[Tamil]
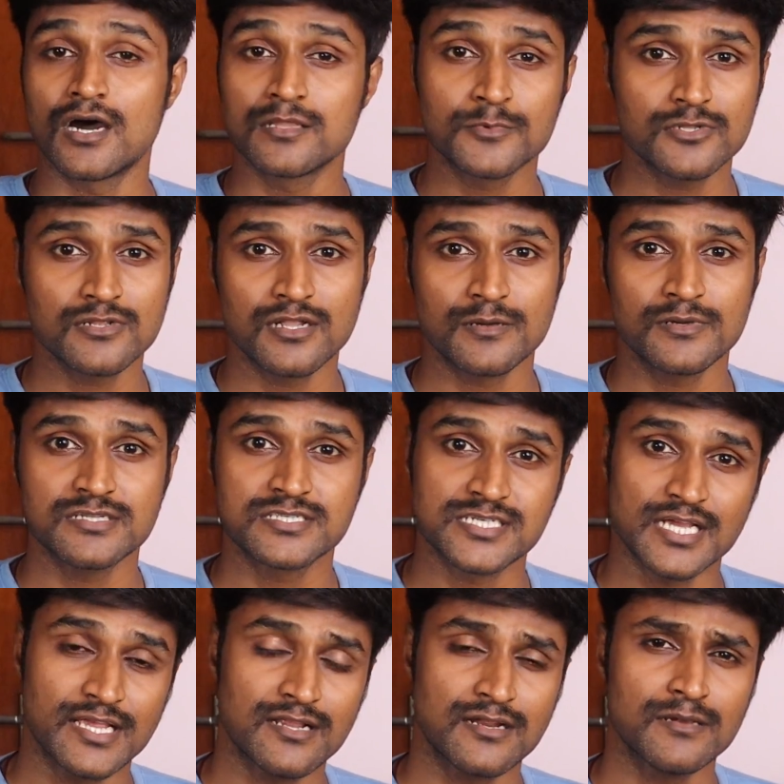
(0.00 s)
அது மட்டும் இல்லாமல்
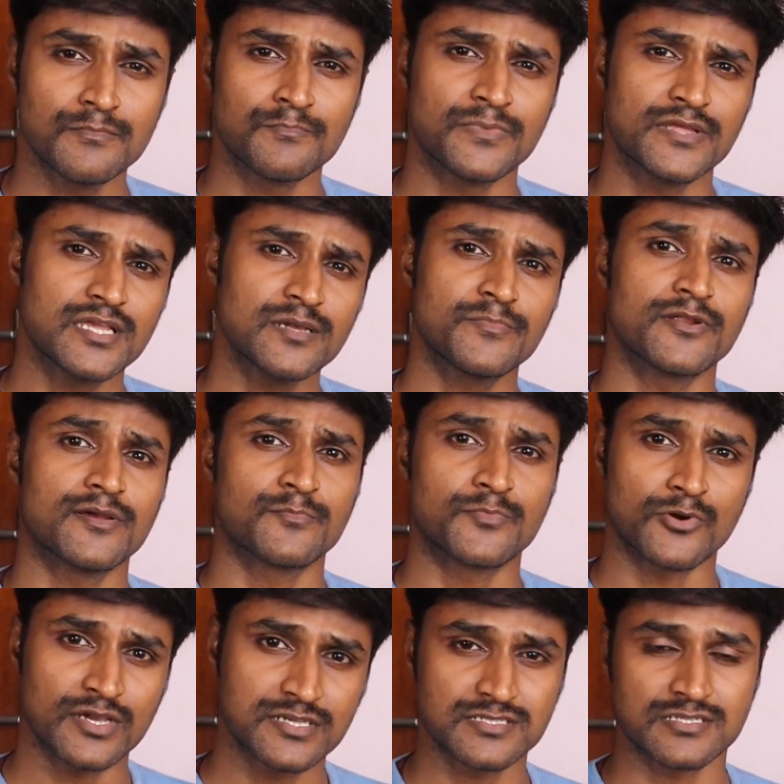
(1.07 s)
சைனாவில் பெரிய பெரிய
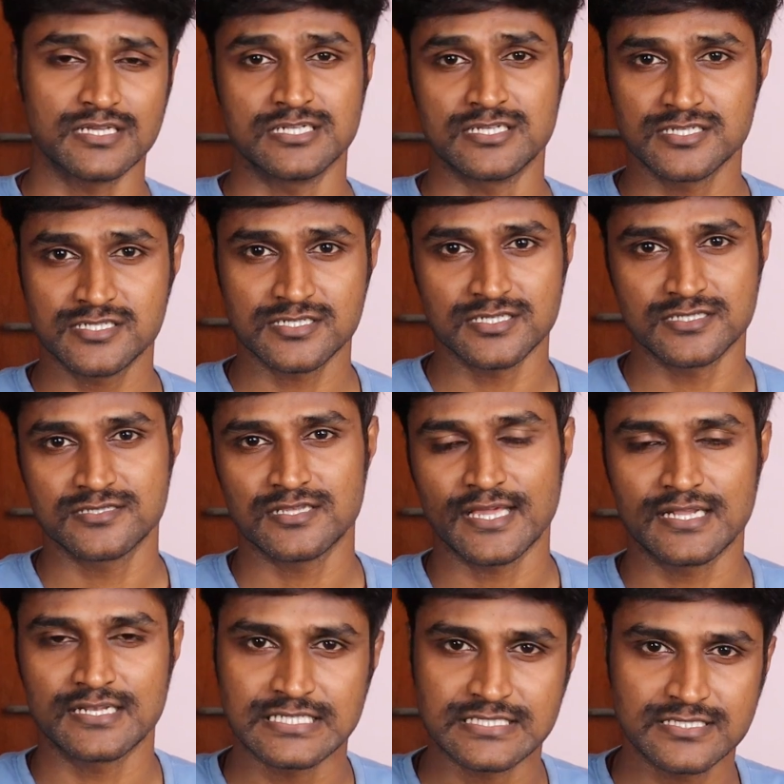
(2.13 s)
ப்ரொடக்ஷன் இண்டஸ்ட்ரீஸ்
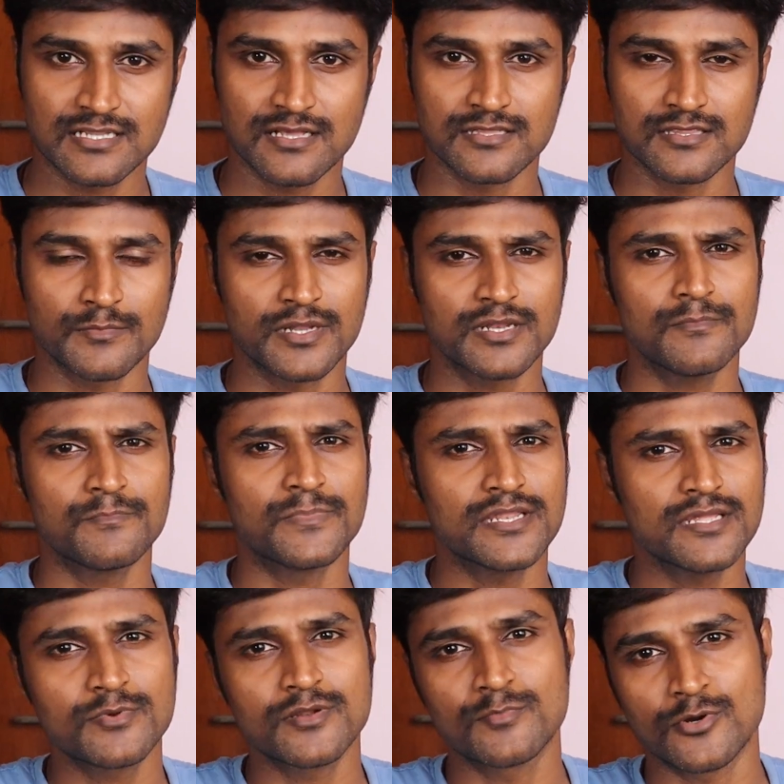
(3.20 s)
லைக் டெஸ்ட்லாம் அந்த மாதிரி
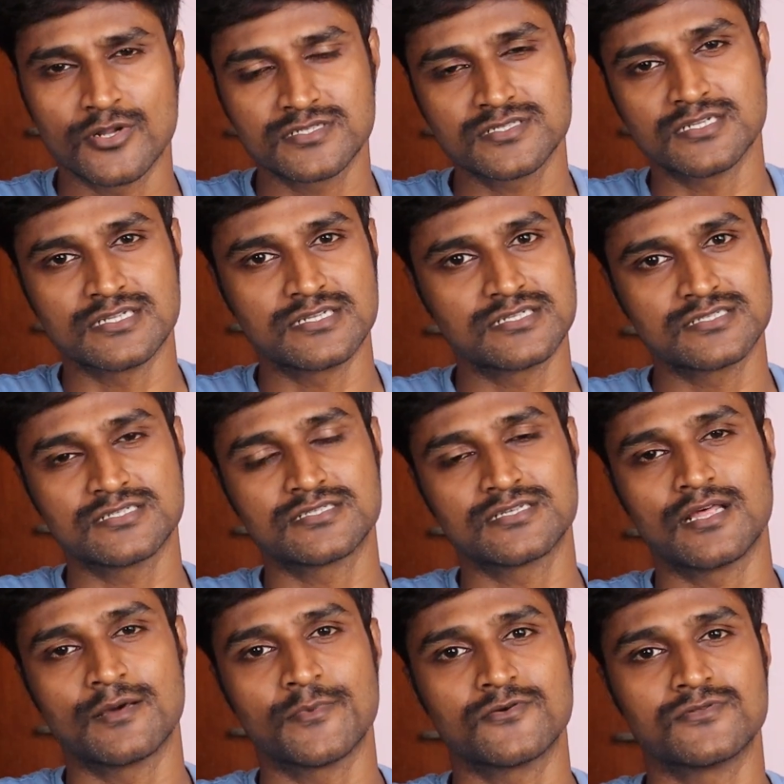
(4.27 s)
பெரிய பெரிய ப்ரொடக்ஷன் இண்டஸ்ட்ரீஸ்
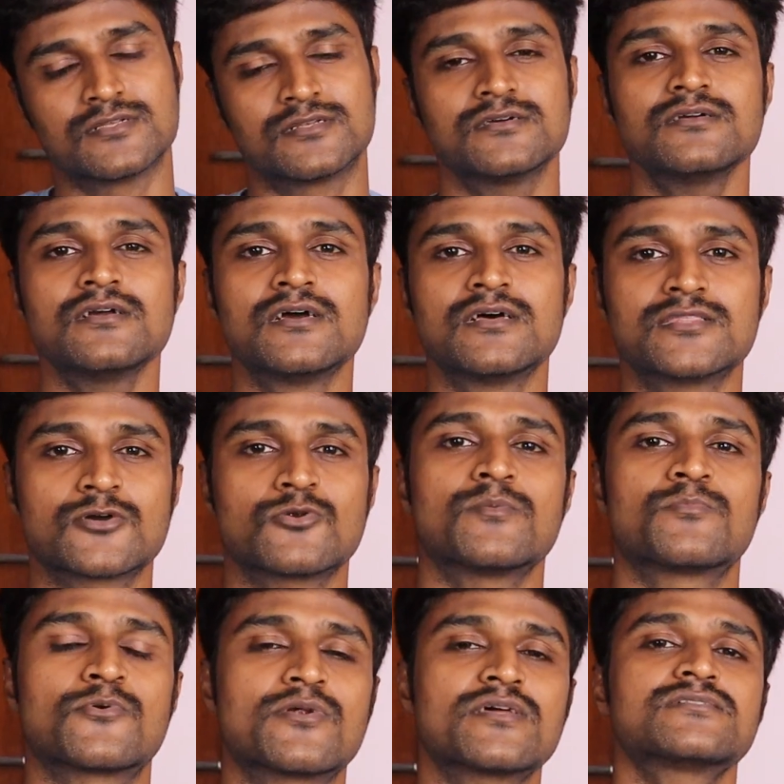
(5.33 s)
எல்லாமே வந்துட்டு
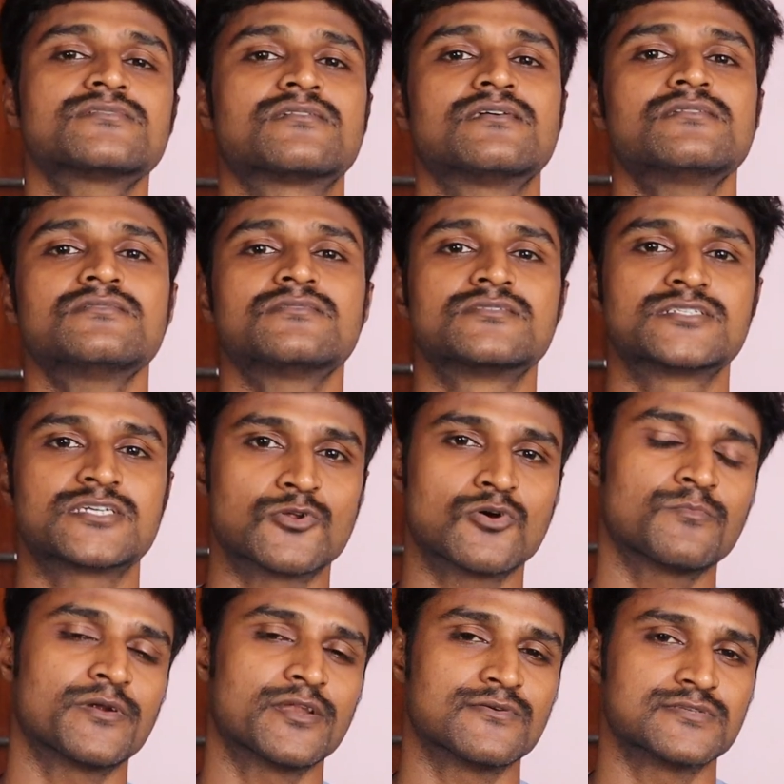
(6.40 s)
தங்களுடைய ப்ரொடக்ஷனை ஷட்
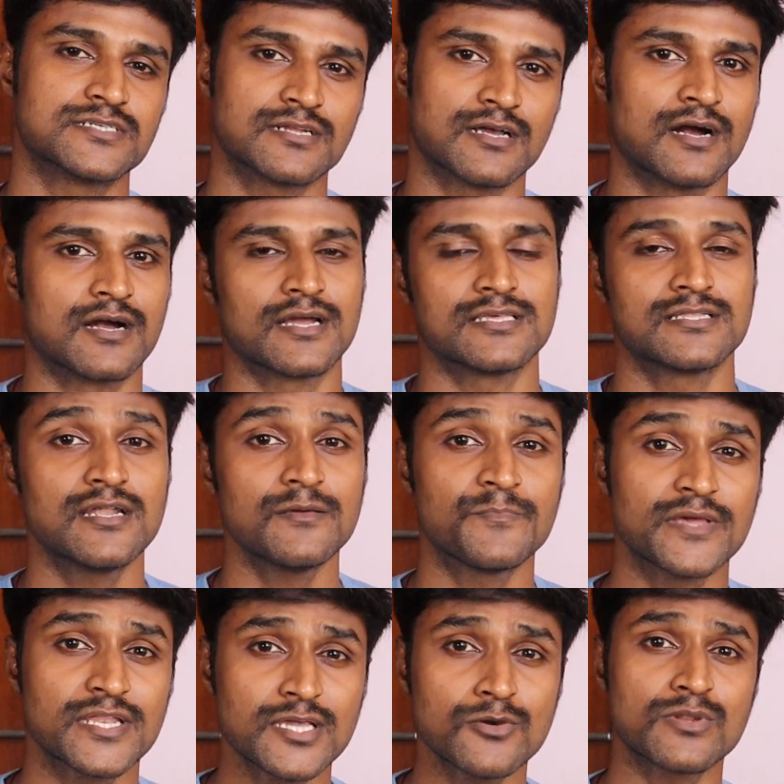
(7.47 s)
டவுன் பண்ணி வச்சுருக்காங்க இதனால்
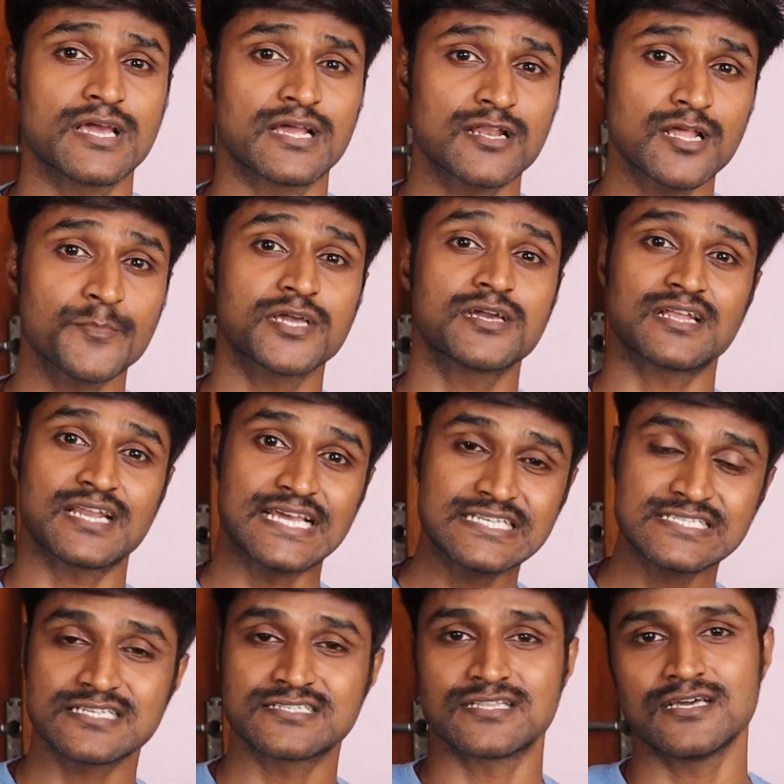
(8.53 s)
பெரிய ஒரு எக்கனாமிக் கிரை
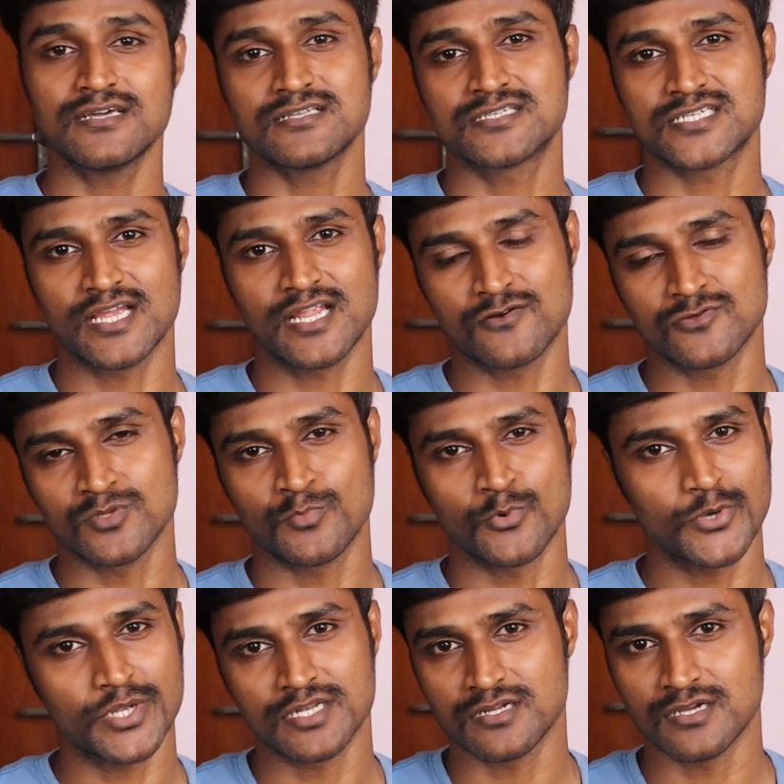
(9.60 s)
கிரைசிஸில் சைனா வந்து
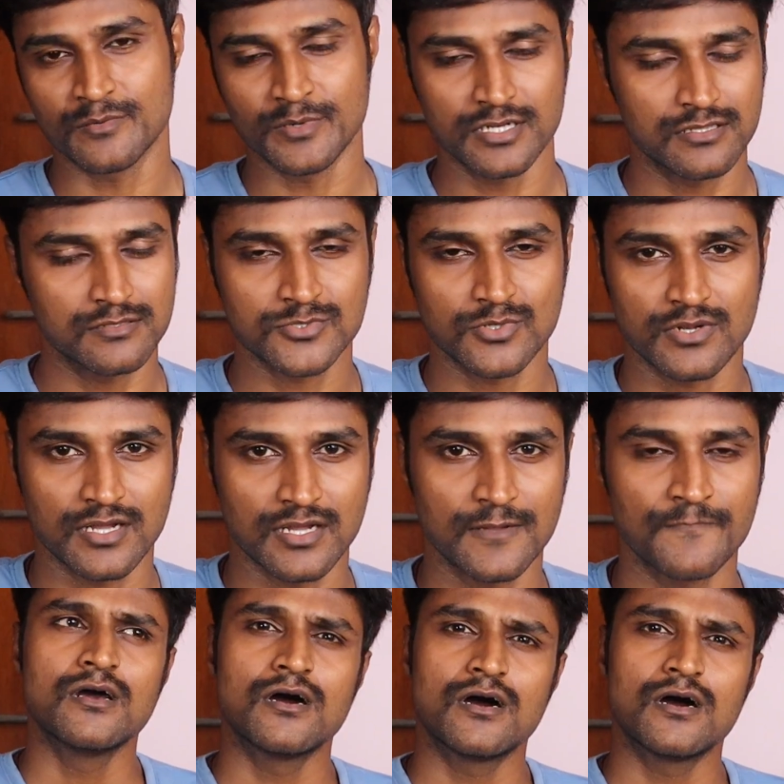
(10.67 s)
போயிட்டுருக்கு அப்படின்னு சொல்கிறாங்க